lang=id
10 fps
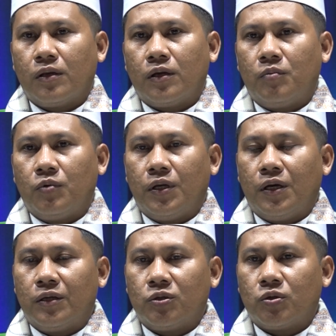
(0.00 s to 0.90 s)

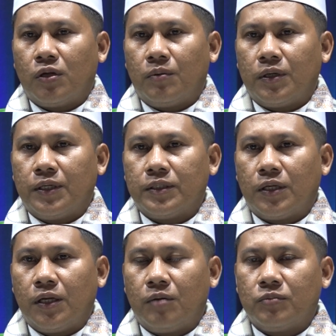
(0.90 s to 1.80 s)
Kemudian salawat dan
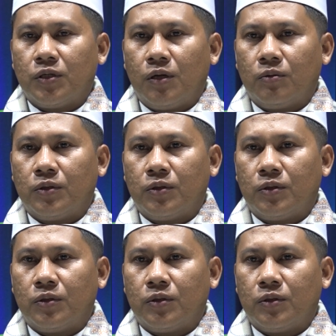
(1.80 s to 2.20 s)
salam selalu